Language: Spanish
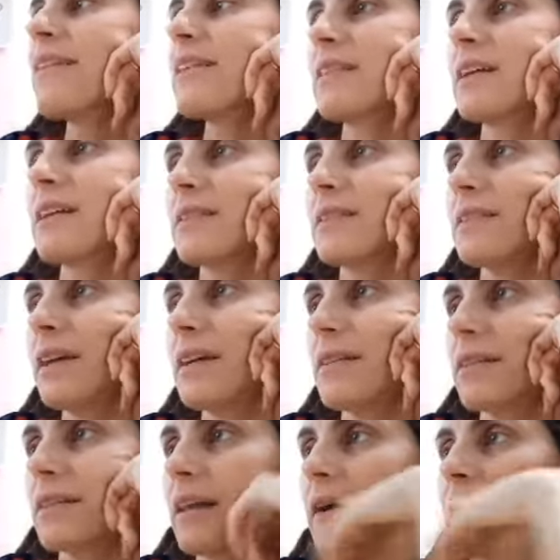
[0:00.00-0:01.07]
de
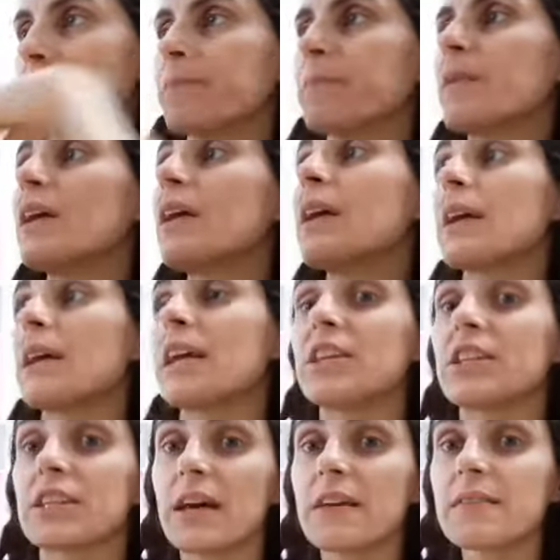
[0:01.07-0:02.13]
Cenicienta, y
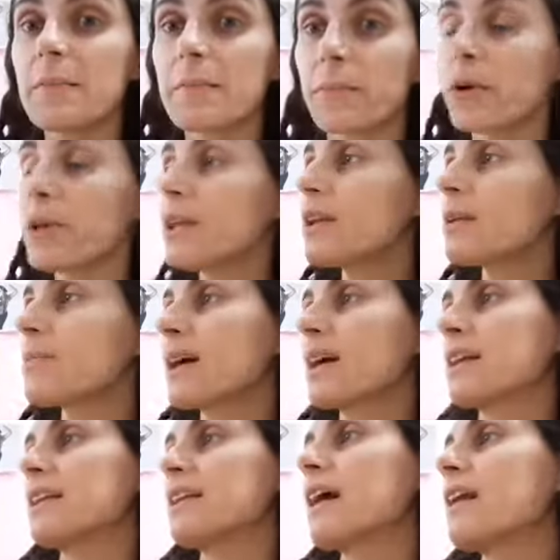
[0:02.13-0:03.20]
ya se pueden
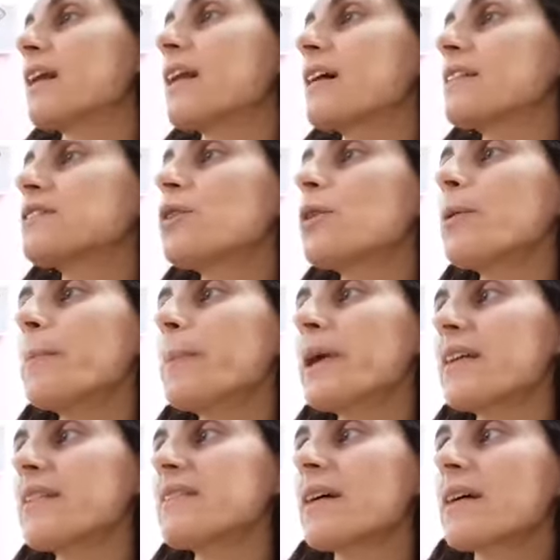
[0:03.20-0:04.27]
imaginar la
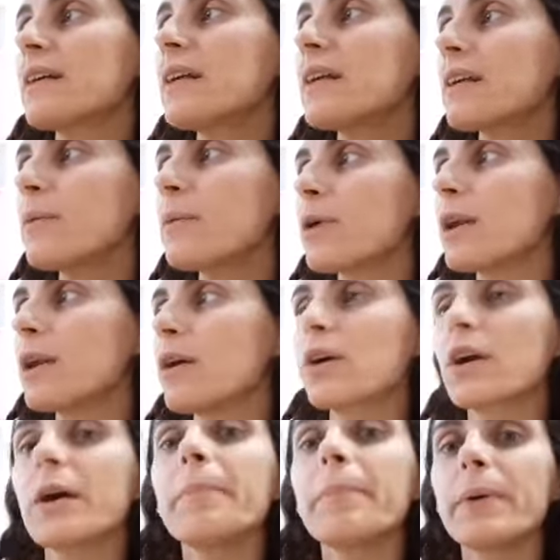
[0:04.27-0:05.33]
sorpresa y el revuelo
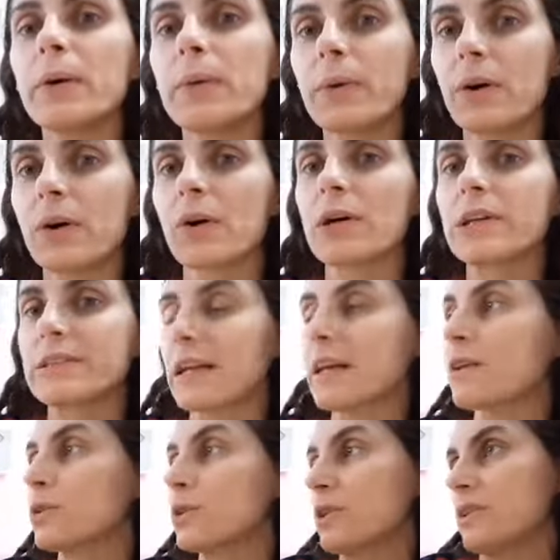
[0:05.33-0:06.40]
que provocó esta
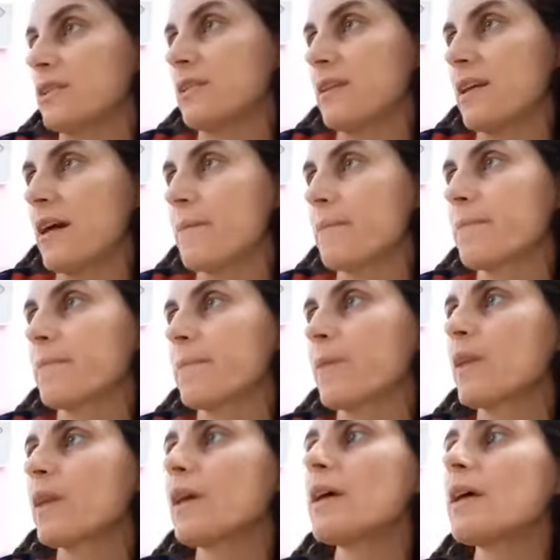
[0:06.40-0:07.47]
noticia.
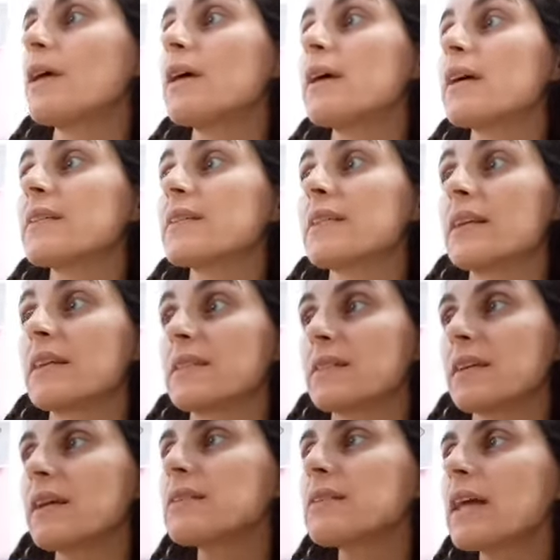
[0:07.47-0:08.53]

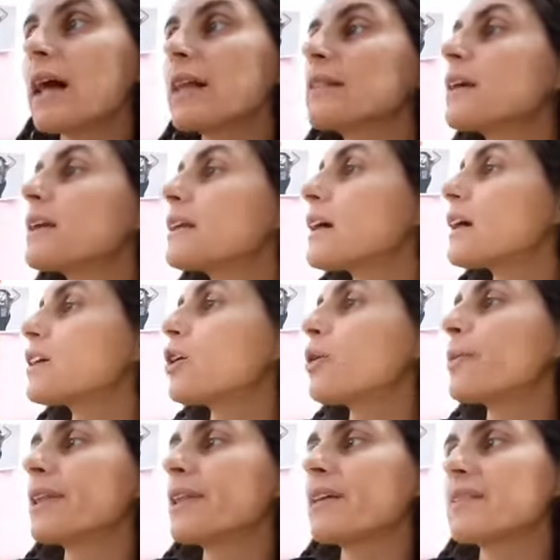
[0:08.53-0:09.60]
Cenicienta tenía que
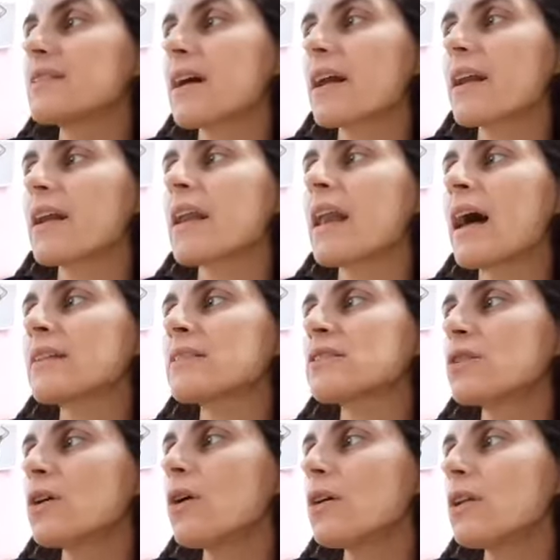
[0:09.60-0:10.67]
obedecer
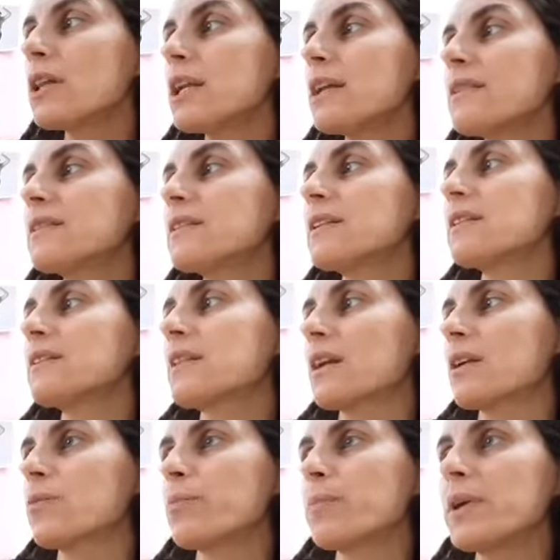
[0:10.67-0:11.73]
las órdenes
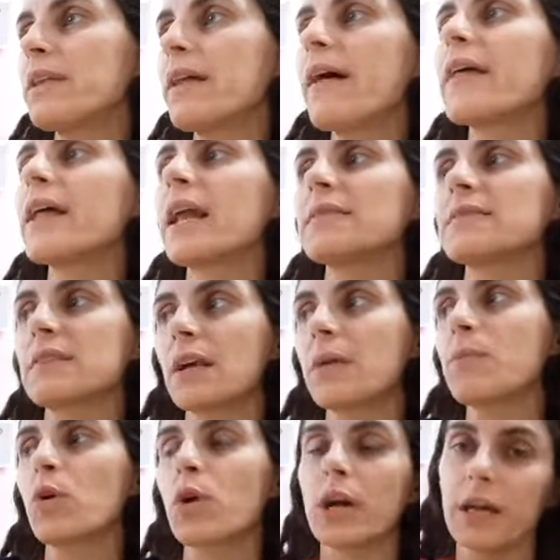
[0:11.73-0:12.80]
ininterrumpidas de las tres
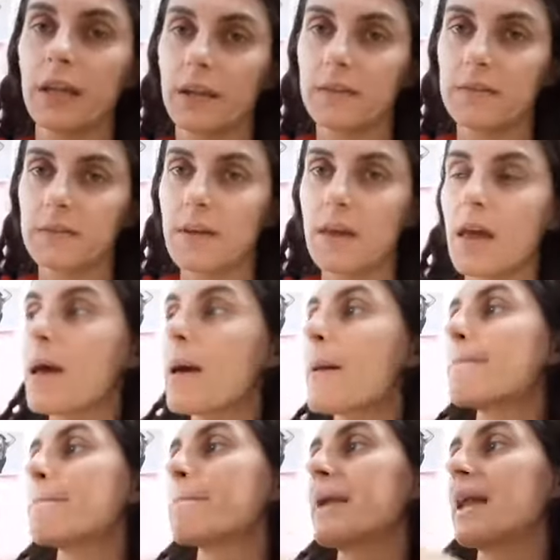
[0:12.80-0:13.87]
mujeres.
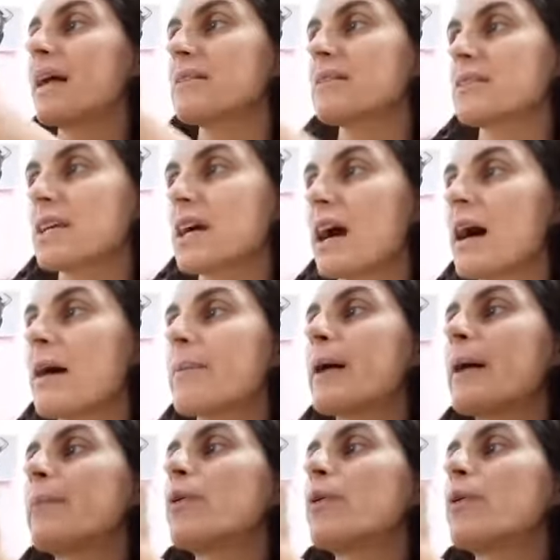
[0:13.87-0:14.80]
Planchaba,